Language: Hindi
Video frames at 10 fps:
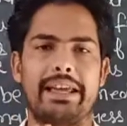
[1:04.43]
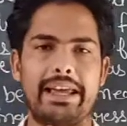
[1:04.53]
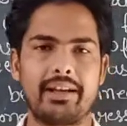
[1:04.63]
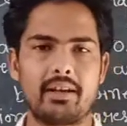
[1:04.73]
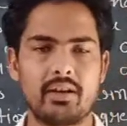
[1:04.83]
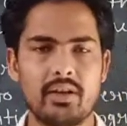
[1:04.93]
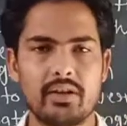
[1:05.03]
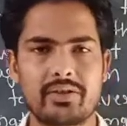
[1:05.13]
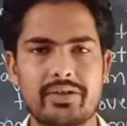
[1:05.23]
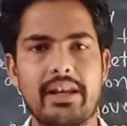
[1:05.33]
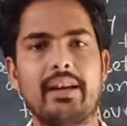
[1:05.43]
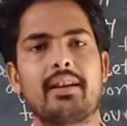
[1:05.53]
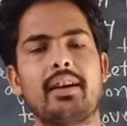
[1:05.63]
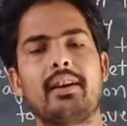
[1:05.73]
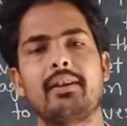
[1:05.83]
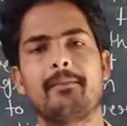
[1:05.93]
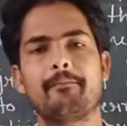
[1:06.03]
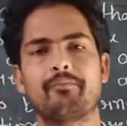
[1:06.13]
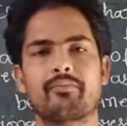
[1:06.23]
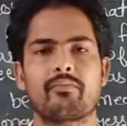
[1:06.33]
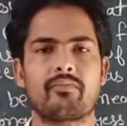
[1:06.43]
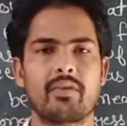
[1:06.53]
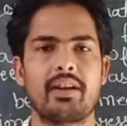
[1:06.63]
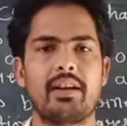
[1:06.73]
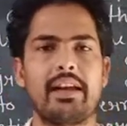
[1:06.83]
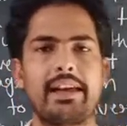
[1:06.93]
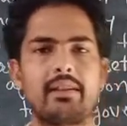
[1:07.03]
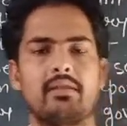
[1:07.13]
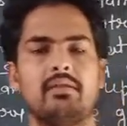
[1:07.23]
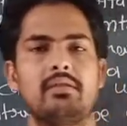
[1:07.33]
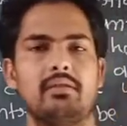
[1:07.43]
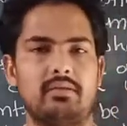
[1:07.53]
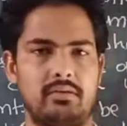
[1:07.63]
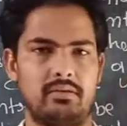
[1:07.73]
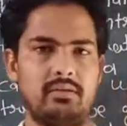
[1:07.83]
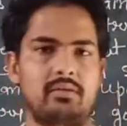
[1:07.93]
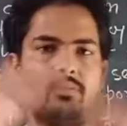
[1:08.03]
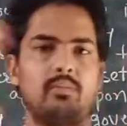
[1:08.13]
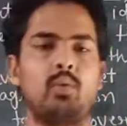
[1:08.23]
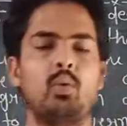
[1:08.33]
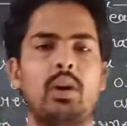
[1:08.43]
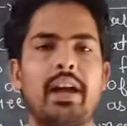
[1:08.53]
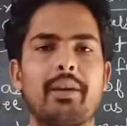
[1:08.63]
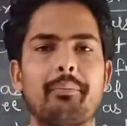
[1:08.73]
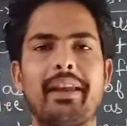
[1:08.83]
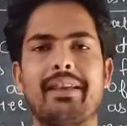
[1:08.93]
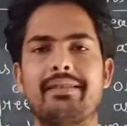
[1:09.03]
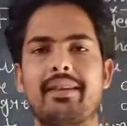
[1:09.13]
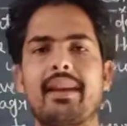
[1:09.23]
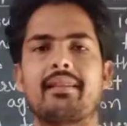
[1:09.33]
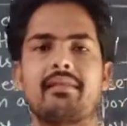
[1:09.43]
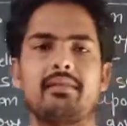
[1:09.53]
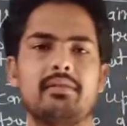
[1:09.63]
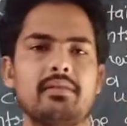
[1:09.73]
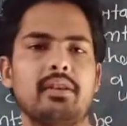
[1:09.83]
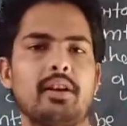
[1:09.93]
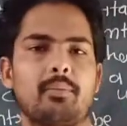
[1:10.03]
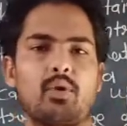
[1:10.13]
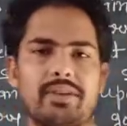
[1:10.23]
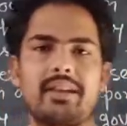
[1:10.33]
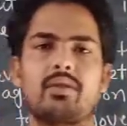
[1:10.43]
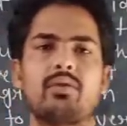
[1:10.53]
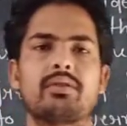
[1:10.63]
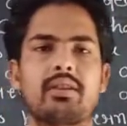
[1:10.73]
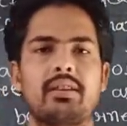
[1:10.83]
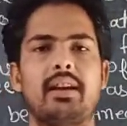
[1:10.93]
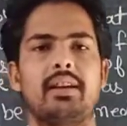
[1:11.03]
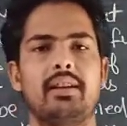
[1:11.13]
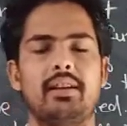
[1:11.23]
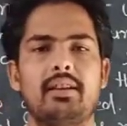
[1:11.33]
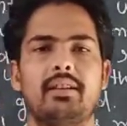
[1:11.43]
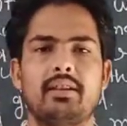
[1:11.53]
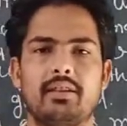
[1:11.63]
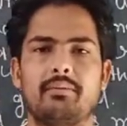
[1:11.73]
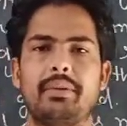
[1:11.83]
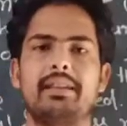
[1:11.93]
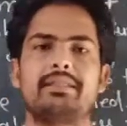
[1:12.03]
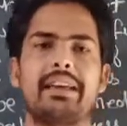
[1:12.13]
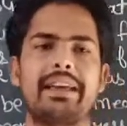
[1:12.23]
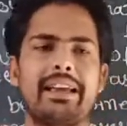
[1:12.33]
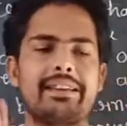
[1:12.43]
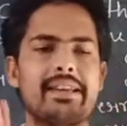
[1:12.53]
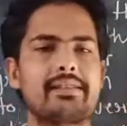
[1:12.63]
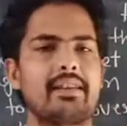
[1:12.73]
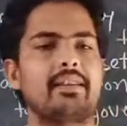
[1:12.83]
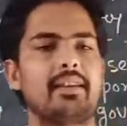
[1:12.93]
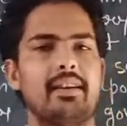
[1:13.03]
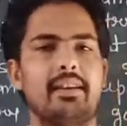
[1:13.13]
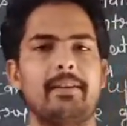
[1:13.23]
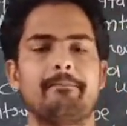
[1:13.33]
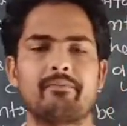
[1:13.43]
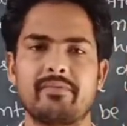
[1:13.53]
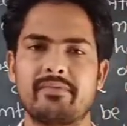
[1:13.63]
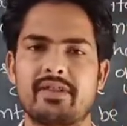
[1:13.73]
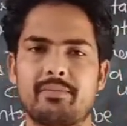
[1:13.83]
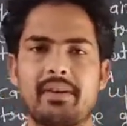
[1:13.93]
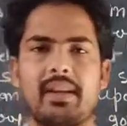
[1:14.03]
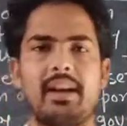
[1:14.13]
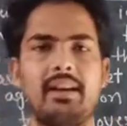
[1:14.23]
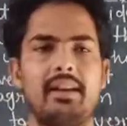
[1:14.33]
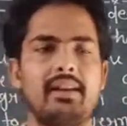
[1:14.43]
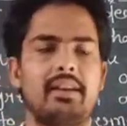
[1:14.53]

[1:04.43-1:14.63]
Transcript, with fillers: एक सेट है एक पूरा एक मैनेजिंग एक प्रोजेक्ट हो सकता है मीन्स एक ऐसा सेट है जिसमें क्या है